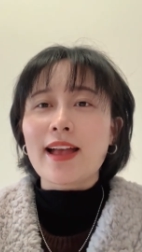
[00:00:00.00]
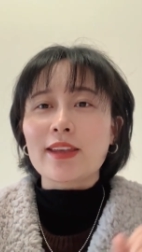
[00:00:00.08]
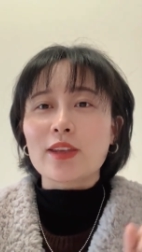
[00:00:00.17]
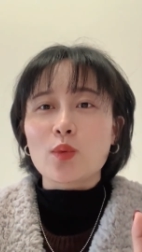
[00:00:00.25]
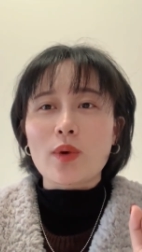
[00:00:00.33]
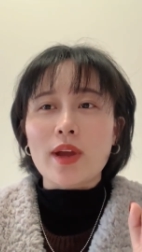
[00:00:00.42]

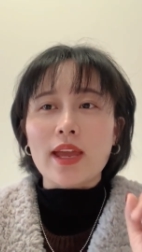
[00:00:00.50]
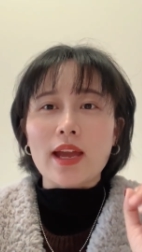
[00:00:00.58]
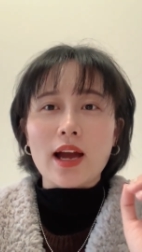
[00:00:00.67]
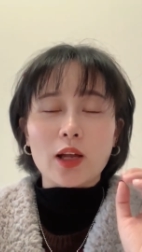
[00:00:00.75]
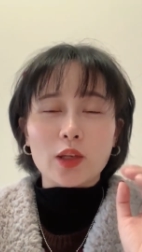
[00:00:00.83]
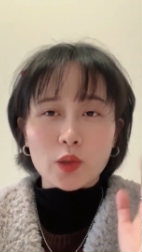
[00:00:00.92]
因为
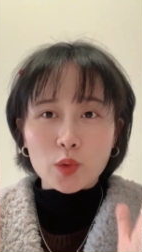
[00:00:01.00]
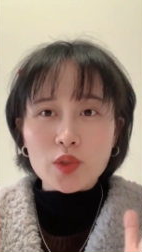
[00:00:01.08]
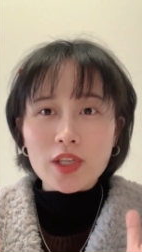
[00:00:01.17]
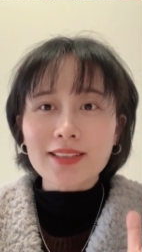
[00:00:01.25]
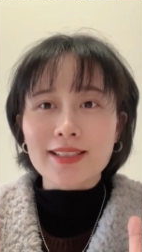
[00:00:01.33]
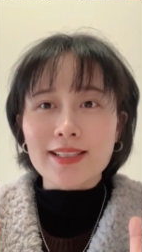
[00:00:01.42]
啊，流
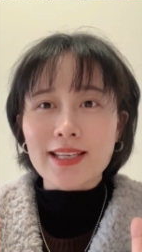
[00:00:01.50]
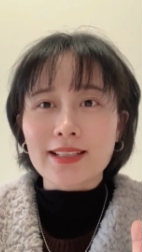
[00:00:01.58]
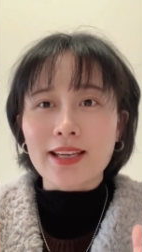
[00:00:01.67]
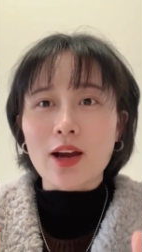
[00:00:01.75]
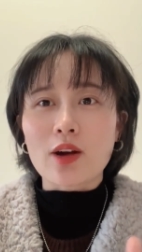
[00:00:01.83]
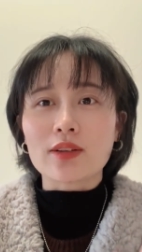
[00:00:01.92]
畅的线
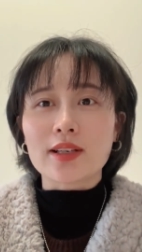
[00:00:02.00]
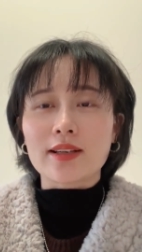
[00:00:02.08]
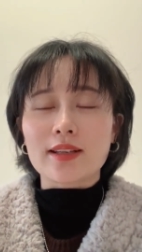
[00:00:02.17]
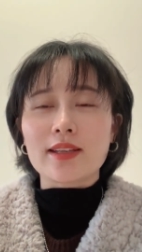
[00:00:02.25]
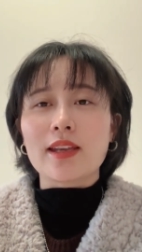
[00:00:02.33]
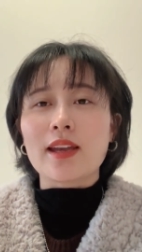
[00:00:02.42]
条可
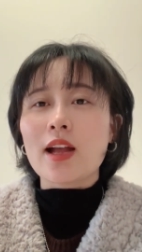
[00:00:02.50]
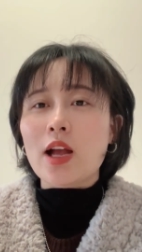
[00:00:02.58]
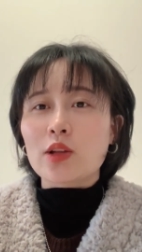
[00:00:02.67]
以